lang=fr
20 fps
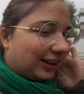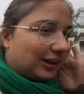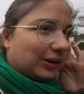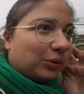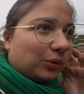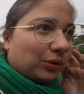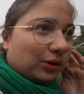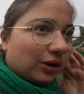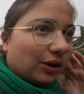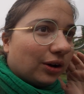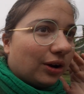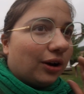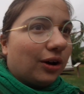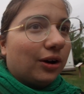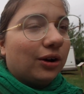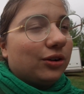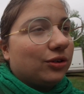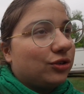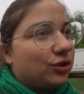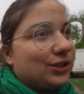Donc
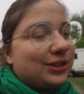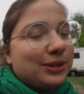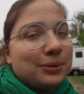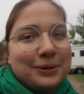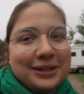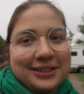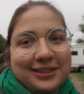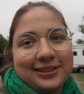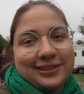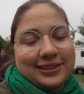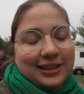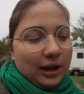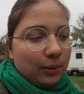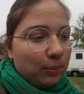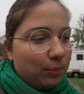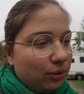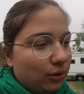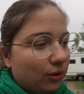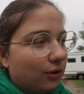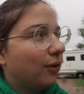euh, je sais pas si c'est un
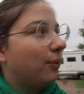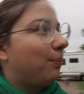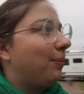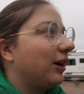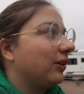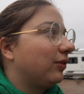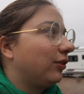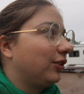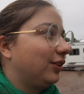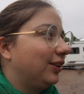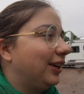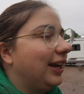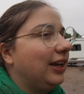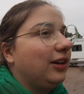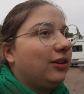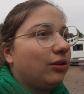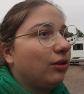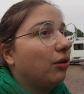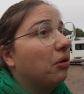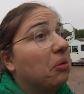plan euh, par qu'on
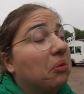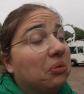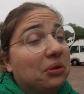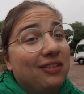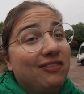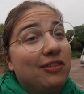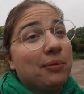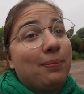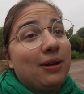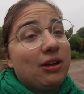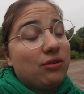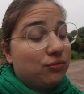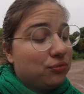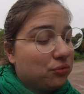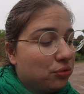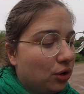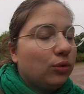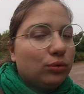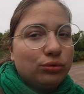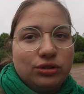euh, n'avait pas
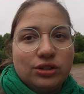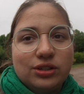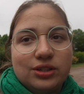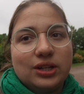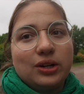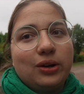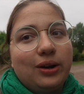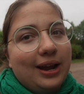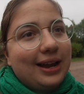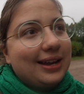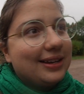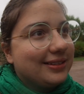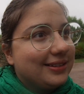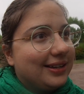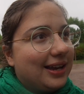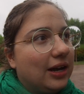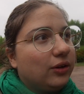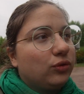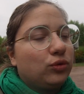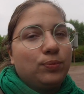vu ou si c'est le
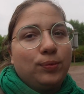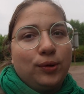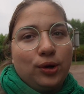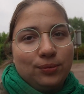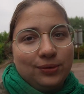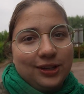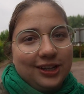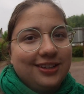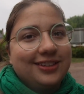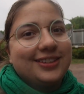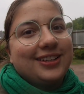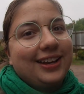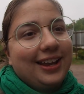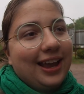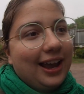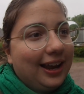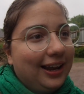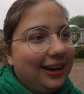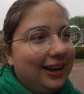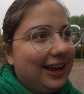hasard du premier qui s'est
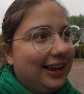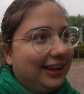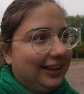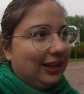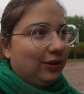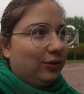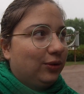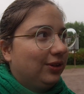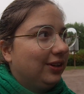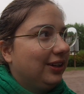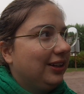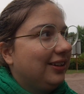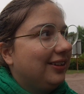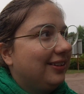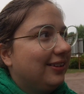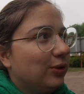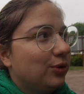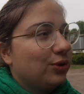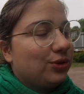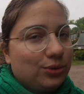garé là et qui a donné
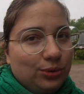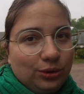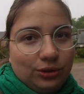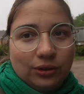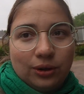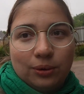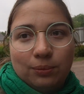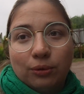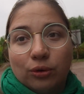l'idée aux autres.